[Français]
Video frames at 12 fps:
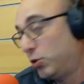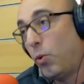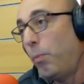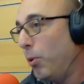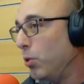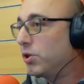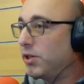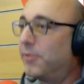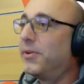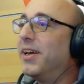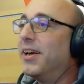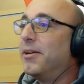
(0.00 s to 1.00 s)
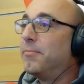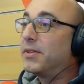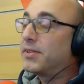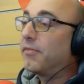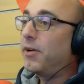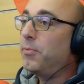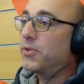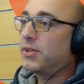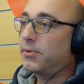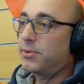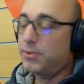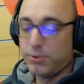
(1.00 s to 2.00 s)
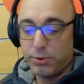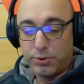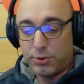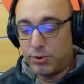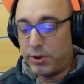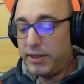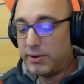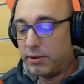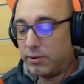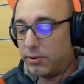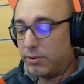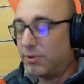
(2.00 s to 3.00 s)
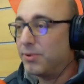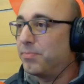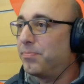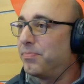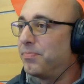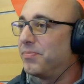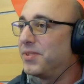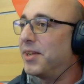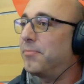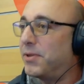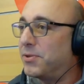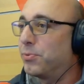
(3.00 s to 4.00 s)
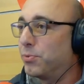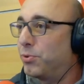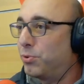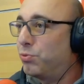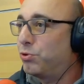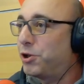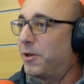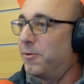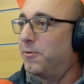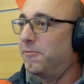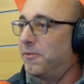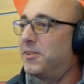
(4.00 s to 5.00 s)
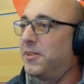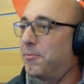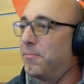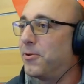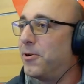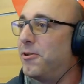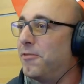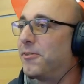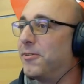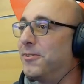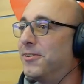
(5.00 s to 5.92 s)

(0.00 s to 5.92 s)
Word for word: On peut aussi, oui. Mais c'est vraiment ce, cette. Euh, cette passion de le toucher le, physiquement l'œuvre.